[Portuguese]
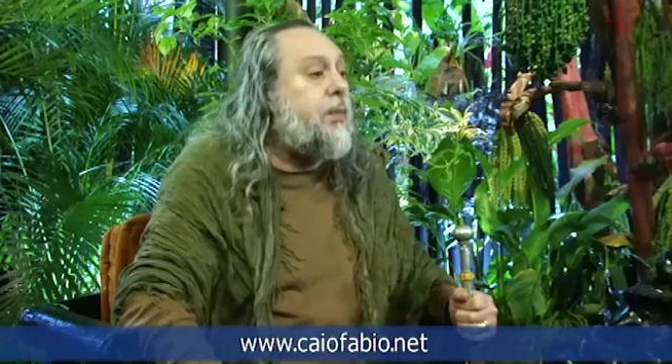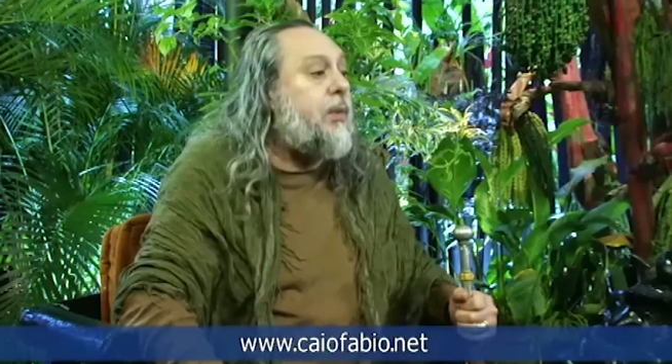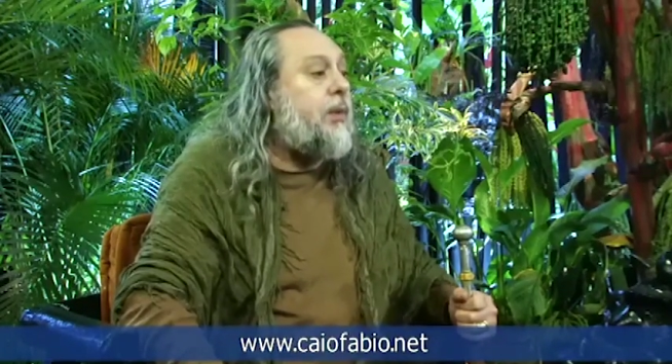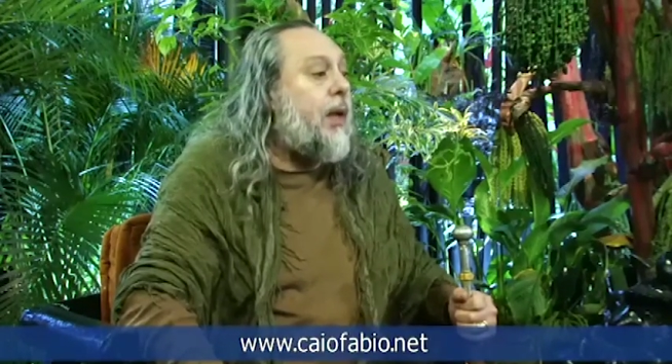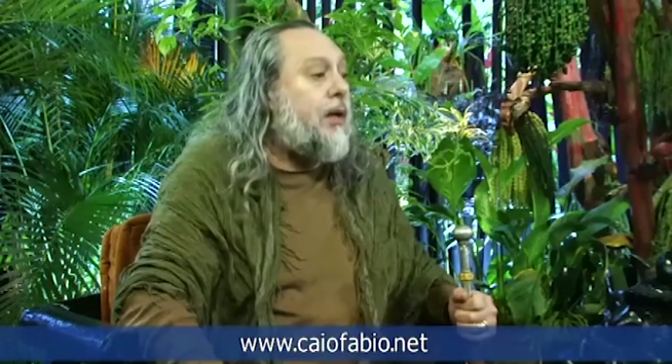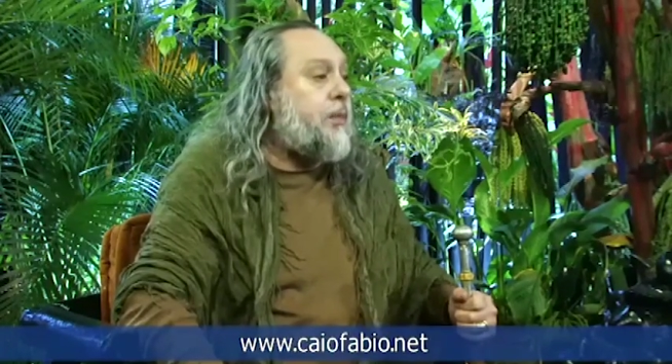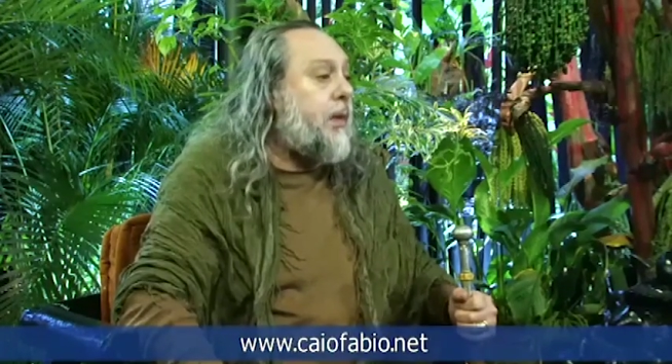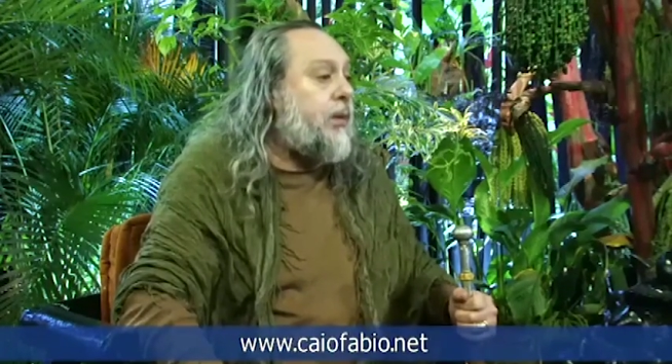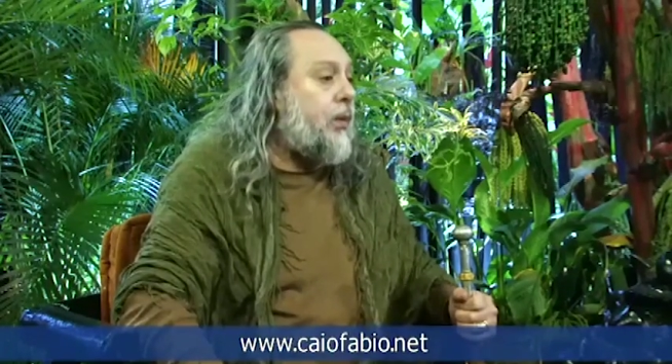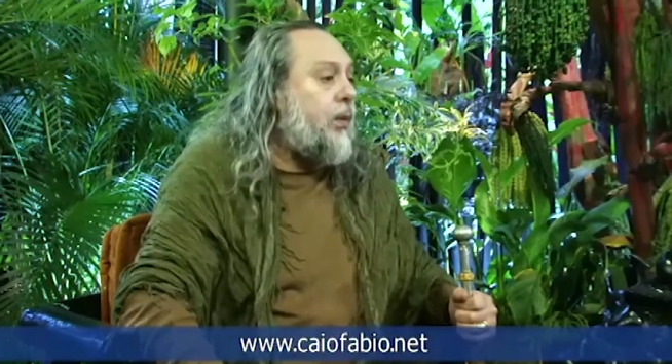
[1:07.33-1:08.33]
brutais
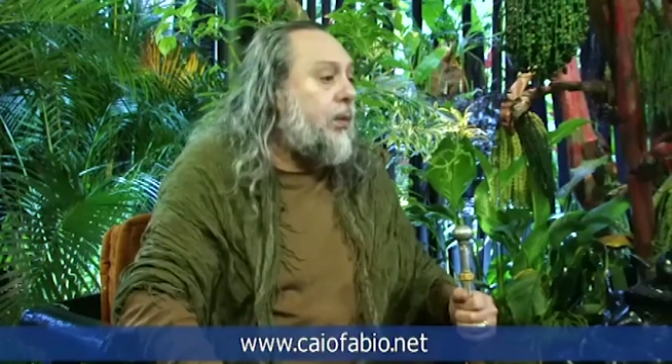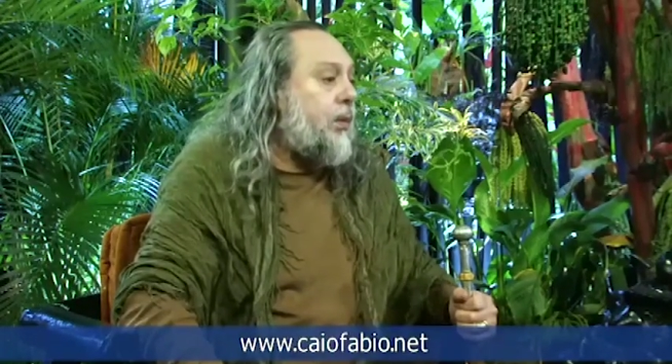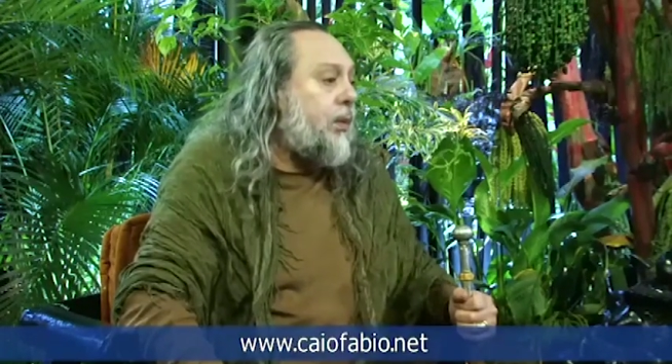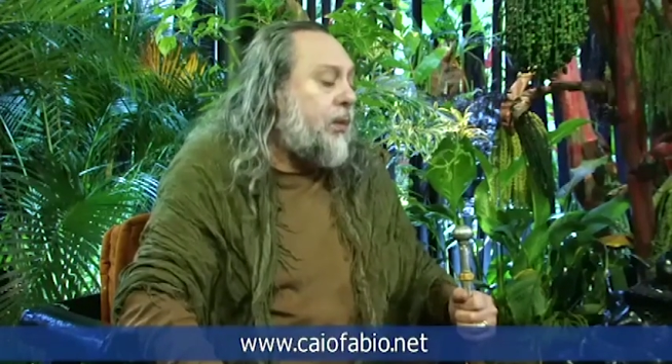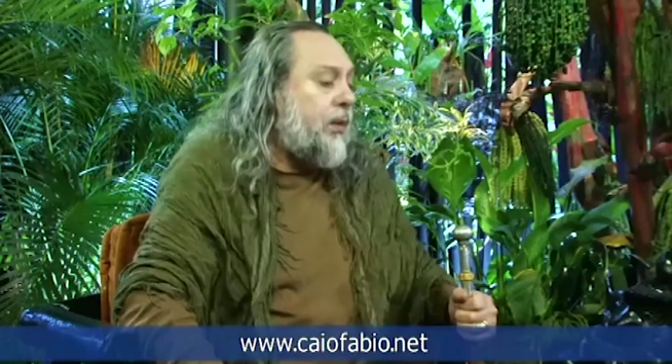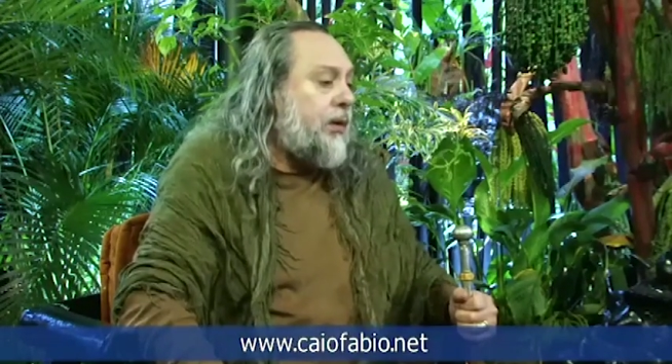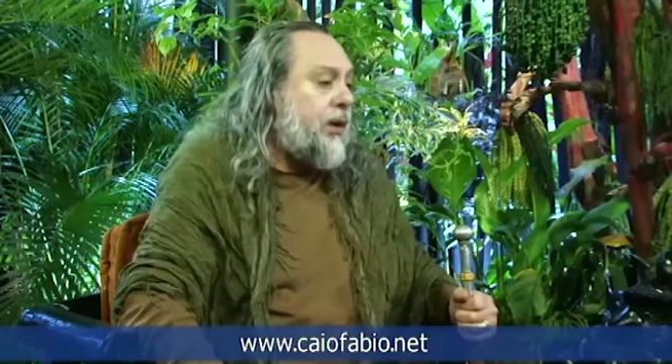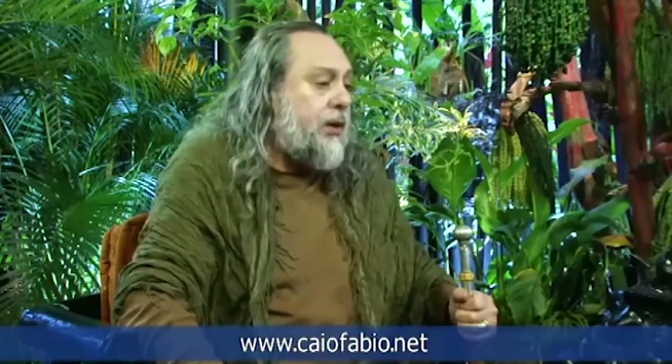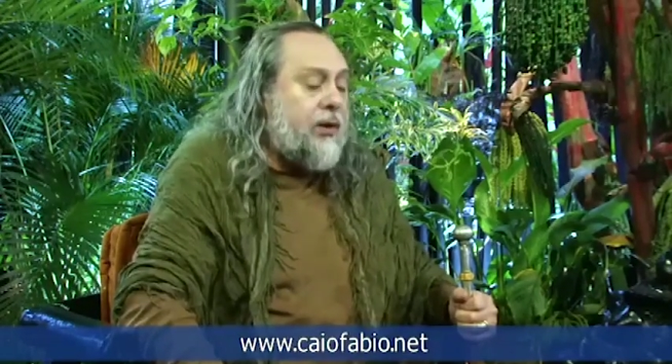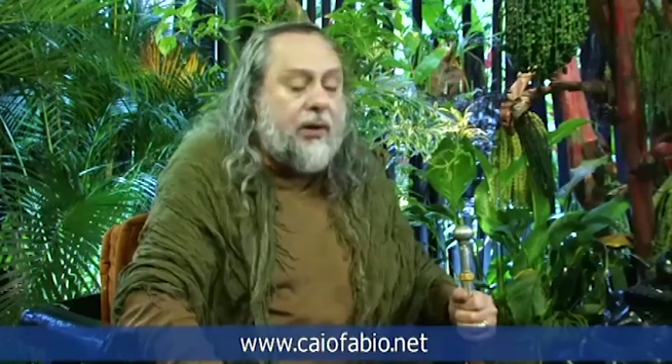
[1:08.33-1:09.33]
para todo mundo, a
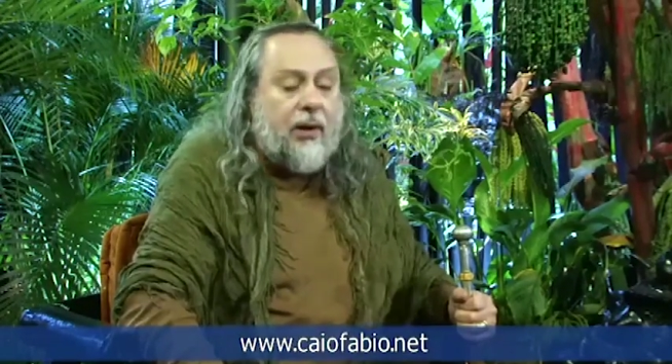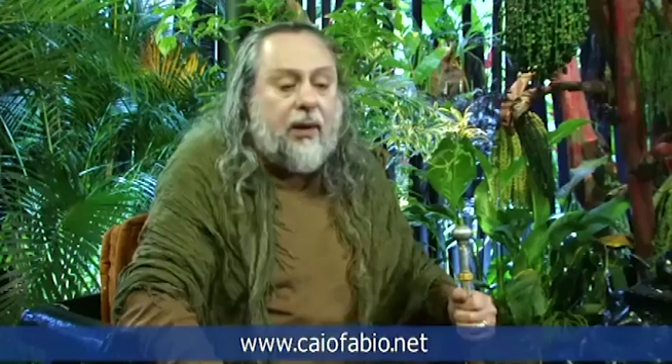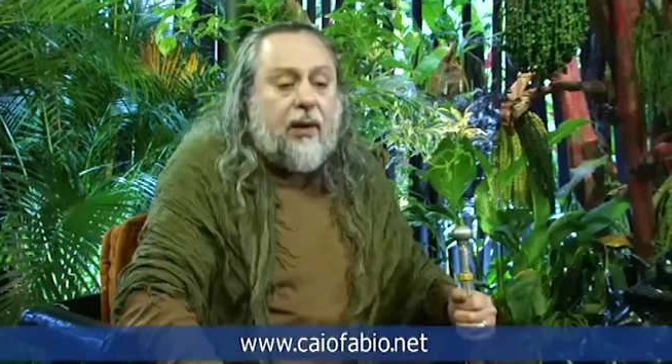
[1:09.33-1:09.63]
gente